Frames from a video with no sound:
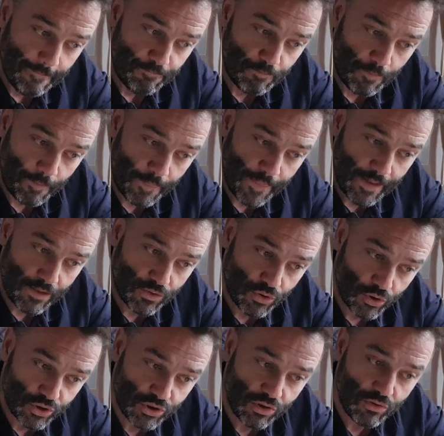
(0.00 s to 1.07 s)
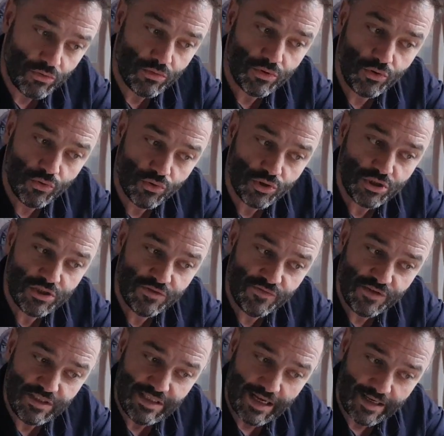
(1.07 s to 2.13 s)
mm, to są już
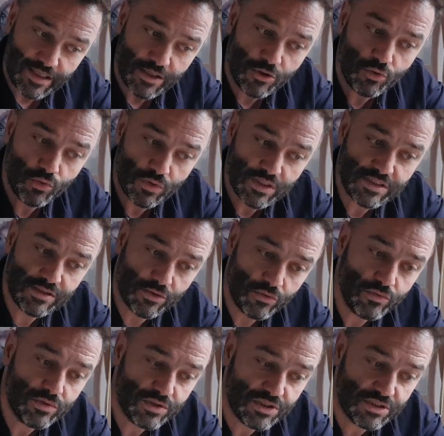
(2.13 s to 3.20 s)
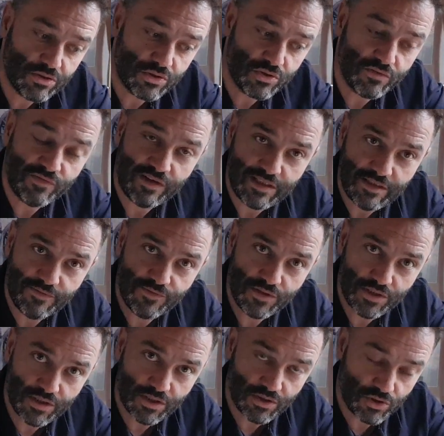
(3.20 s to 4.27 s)
drzwi takie, które są stosowane w
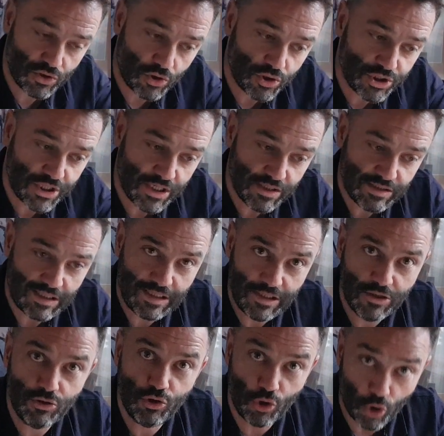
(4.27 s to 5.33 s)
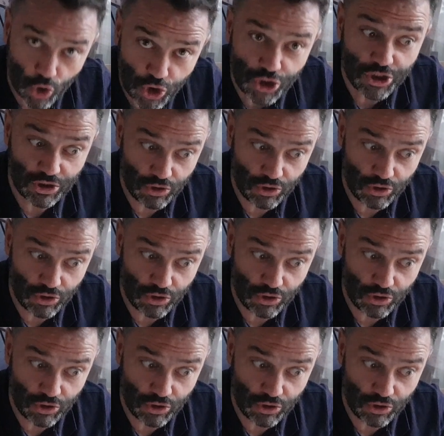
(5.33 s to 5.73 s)
tych troszkę takich droższych